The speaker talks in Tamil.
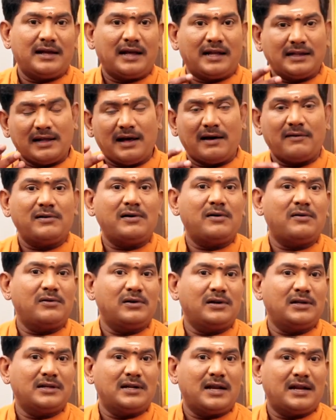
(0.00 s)
அது
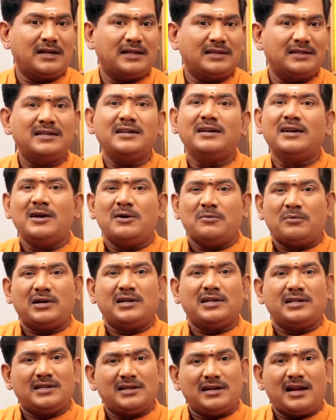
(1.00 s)
அவங்கவுங்களுக்கு நல்லது
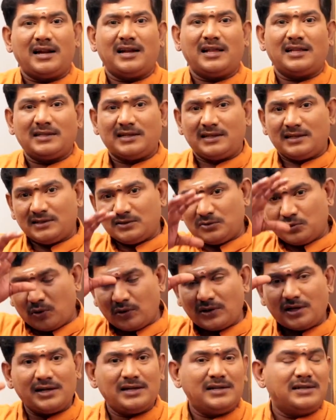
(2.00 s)
பட் இதனால் அந்த
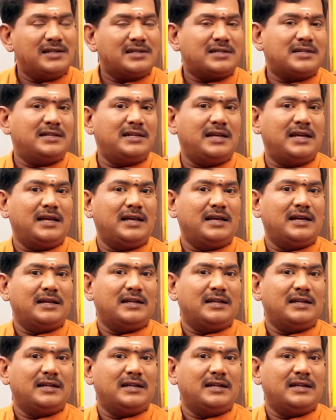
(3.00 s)
டோட்டல் இண்டஸ்ட்ரியே